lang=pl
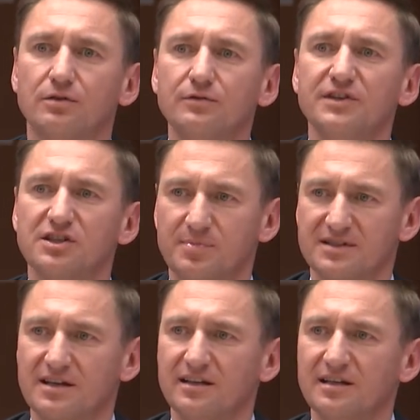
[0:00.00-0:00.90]
również
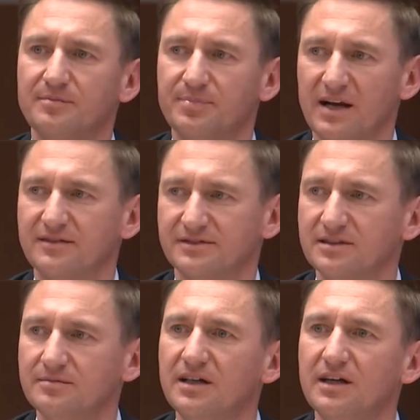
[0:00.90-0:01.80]
pod względem
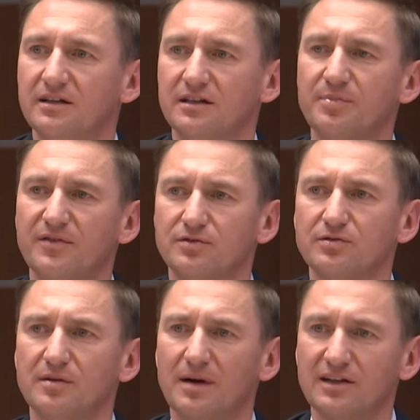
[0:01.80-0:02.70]
prawnym, nie
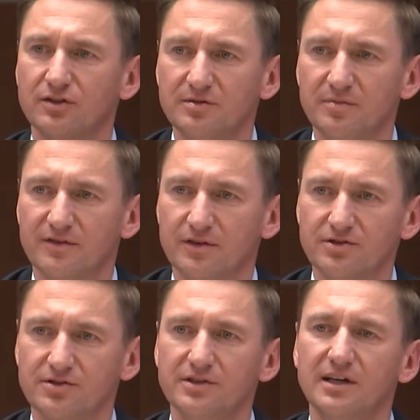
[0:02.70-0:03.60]
powodują
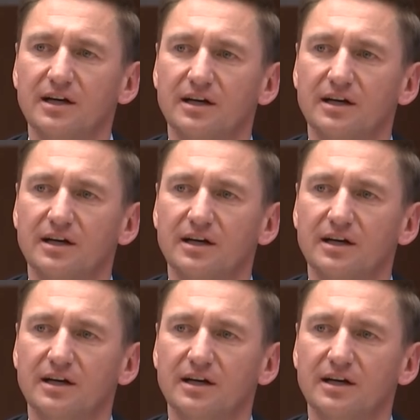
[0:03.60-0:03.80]
anonimowości.